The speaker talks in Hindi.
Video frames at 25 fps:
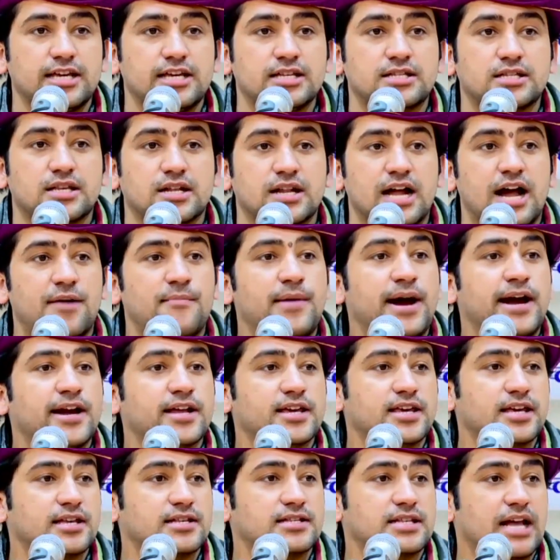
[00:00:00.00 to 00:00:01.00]
इस
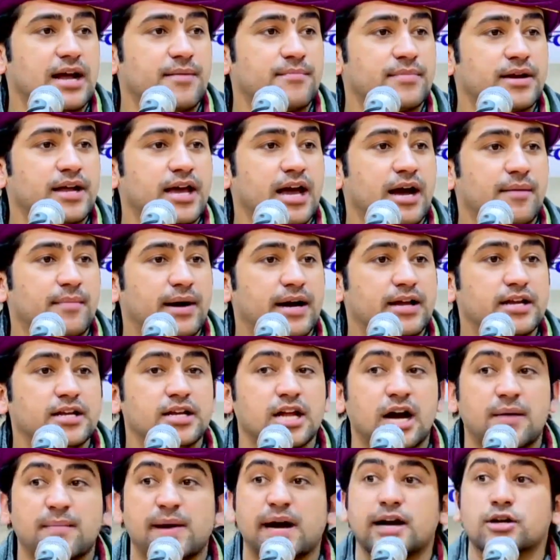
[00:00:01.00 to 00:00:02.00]
रामायण के सामने हमारी
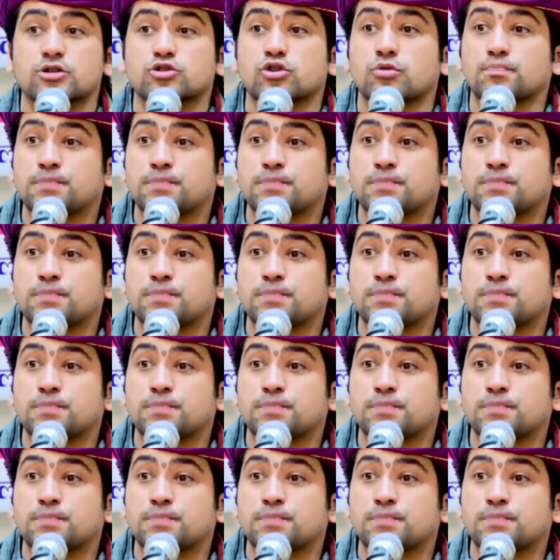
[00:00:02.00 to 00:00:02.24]
रामायण